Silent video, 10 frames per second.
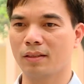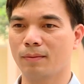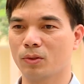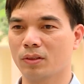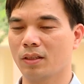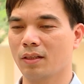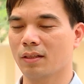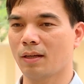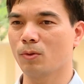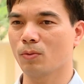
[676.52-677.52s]
Là một
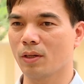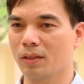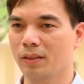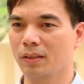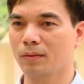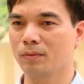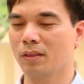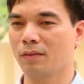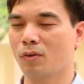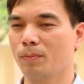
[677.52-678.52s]
à, cán bộ quản lý cũng
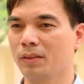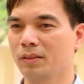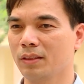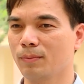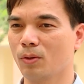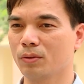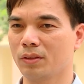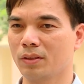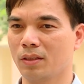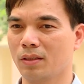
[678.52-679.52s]
như là phó bí thư tri bộ
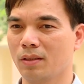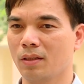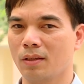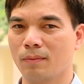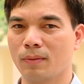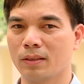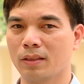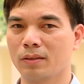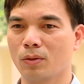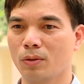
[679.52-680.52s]
thì à, bản
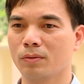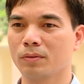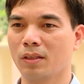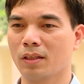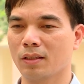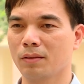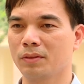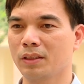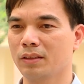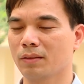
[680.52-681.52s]
thân tôi cũng như là các
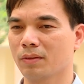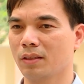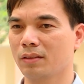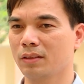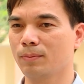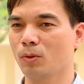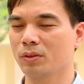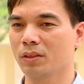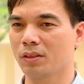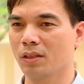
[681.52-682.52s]
đồng chí trong tri à, bộ
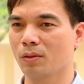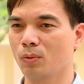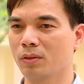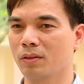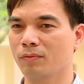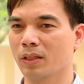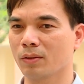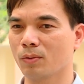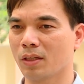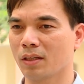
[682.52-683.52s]
nhà trường luôn phải
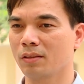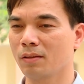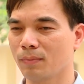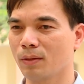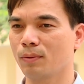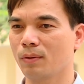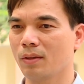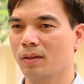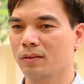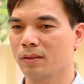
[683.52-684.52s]
cố gắng gương mẫu,
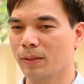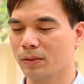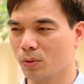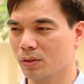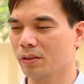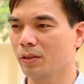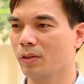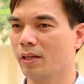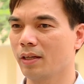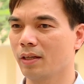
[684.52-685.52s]
chấp hành tốt các
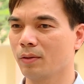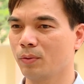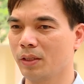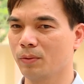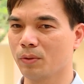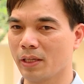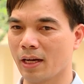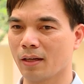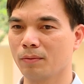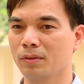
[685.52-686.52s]
điều lệ quy định của
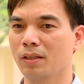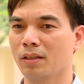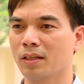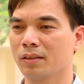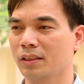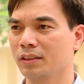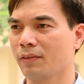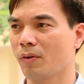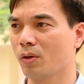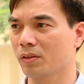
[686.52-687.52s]
Đảng cũng như là các cái chính
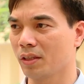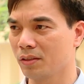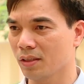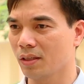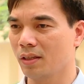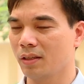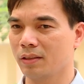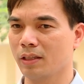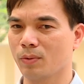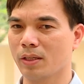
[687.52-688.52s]
sách pháp luật nhà nước
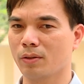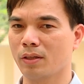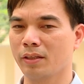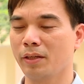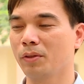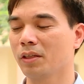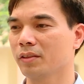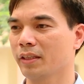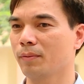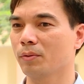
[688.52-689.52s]
để qua đó nêu gương
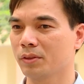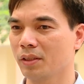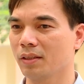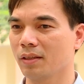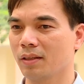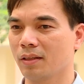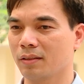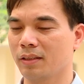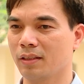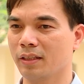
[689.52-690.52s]
cho các em học sinh
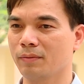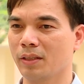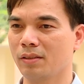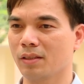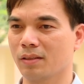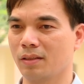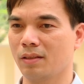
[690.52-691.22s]
thì các em thấy được